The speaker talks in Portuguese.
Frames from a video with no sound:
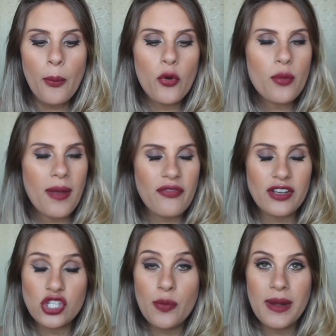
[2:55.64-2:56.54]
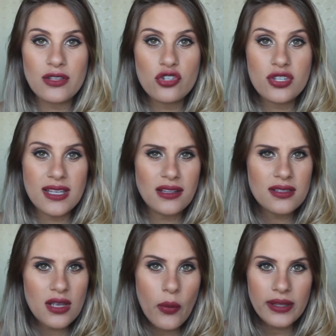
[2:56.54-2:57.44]
por uma faixa de preço de
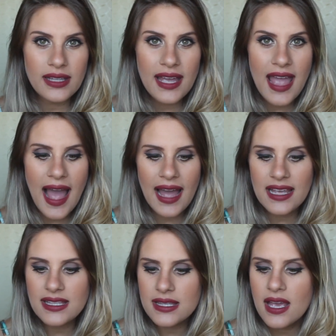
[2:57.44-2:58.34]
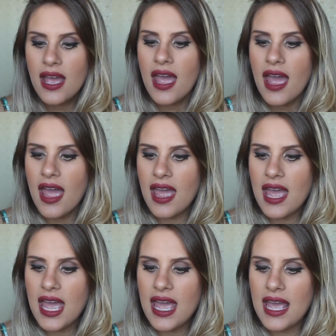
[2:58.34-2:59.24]
150 reais.
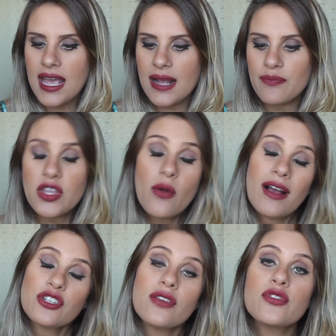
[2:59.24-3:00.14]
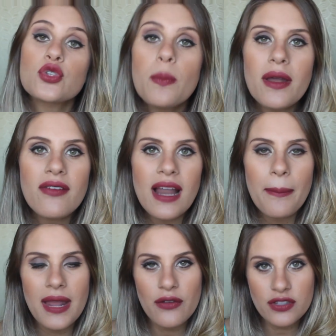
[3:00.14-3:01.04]
É, e eu acho que super vale
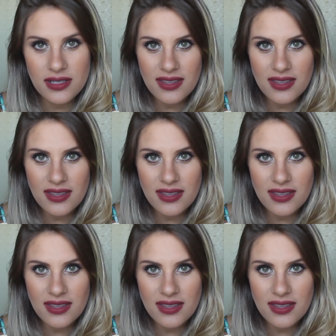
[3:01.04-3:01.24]
a pena você